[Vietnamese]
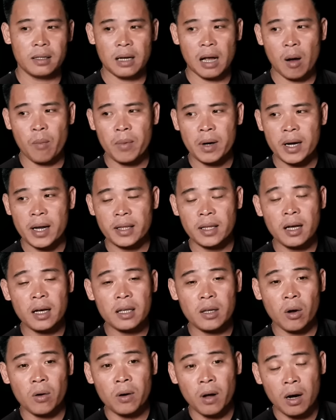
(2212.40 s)
ông mới đi tới cái
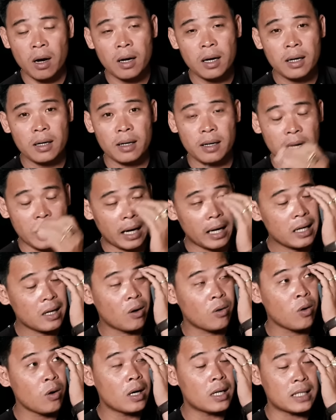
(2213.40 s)
chỗ đó đó là cái
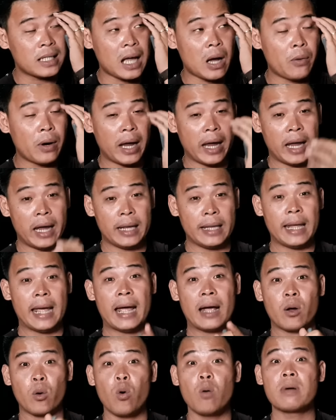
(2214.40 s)
chỗ đó là sau hè
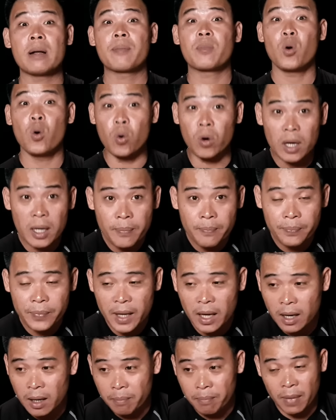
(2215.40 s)
nhà của năm khuôn á
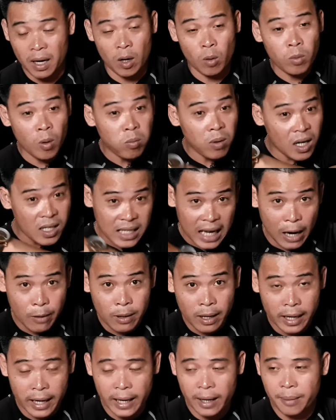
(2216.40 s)
mà lúc lúc vẫn sao
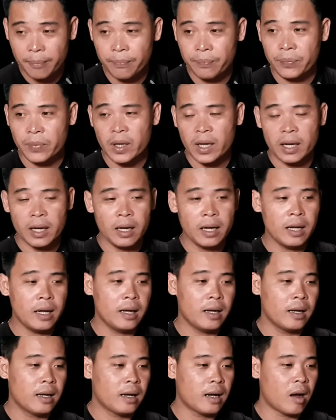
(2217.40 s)
là nghe
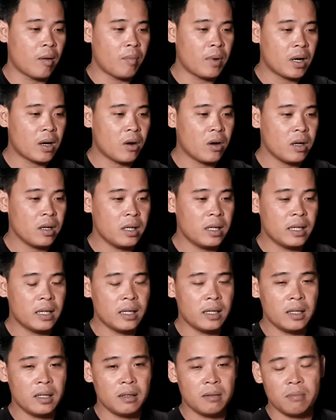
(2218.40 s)
ông mới nói
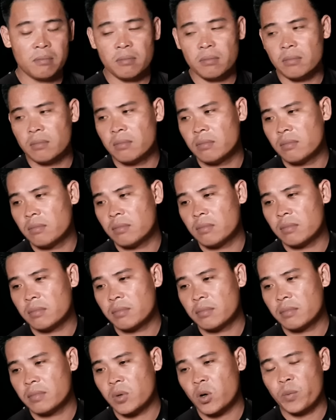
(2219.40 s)

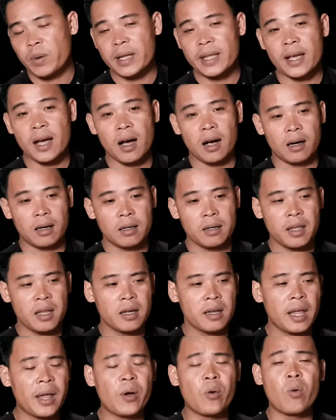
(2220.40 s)
thôi bây giờ
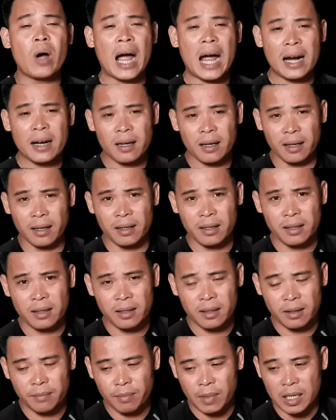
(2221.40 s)
nhiều, nhiều quá rồi
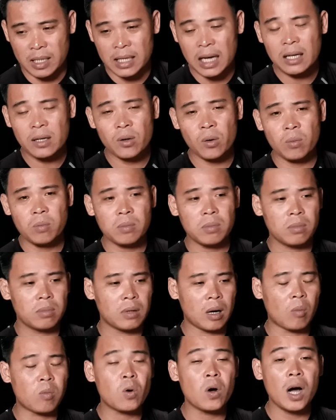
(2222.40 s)
mình sách
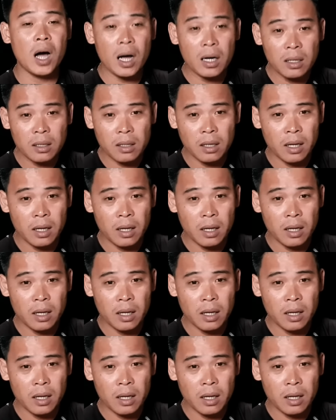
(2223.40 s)
cũng không có hết